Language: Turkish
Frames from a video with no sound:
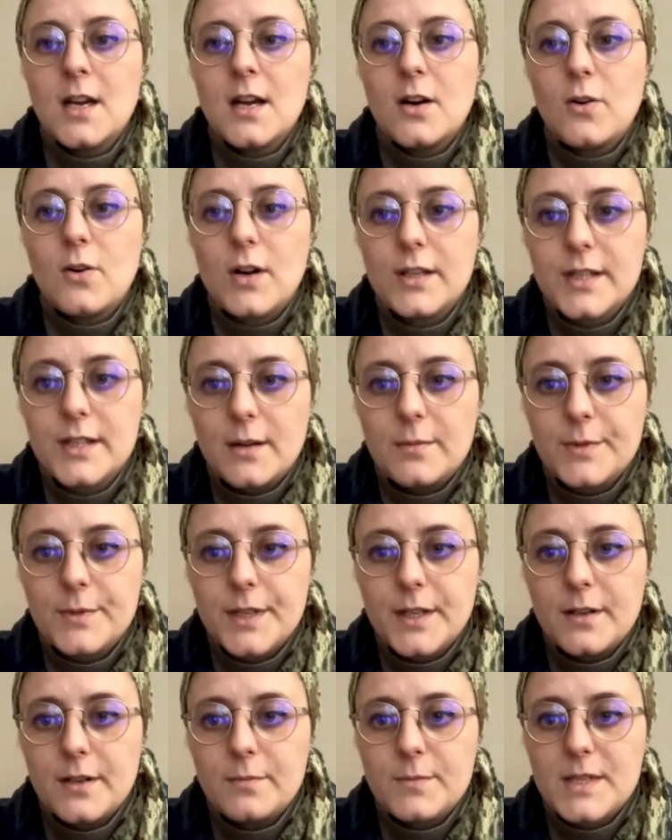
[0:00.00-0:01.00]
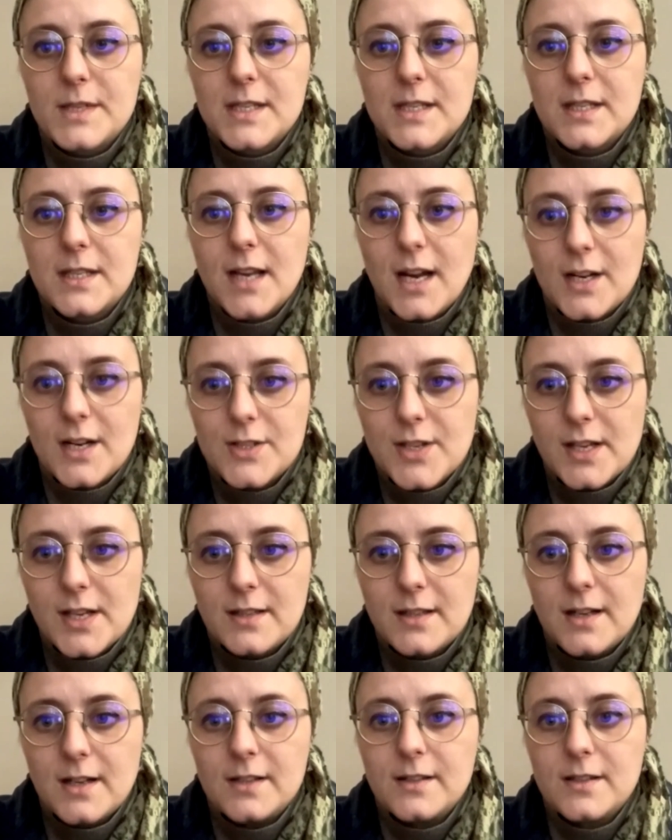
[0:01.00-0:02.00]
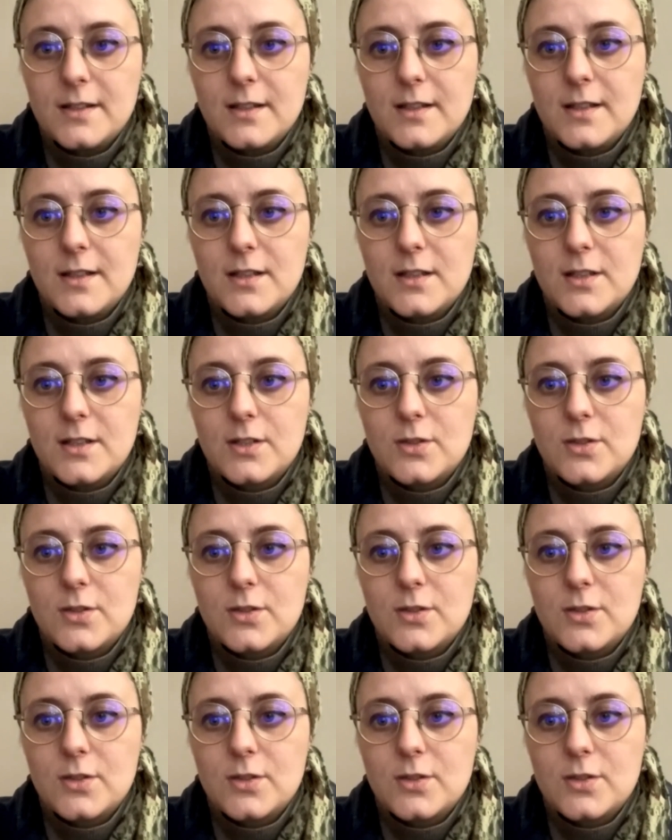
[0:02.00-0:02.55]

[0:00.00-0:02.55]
O anlamda bizi gerçekten e,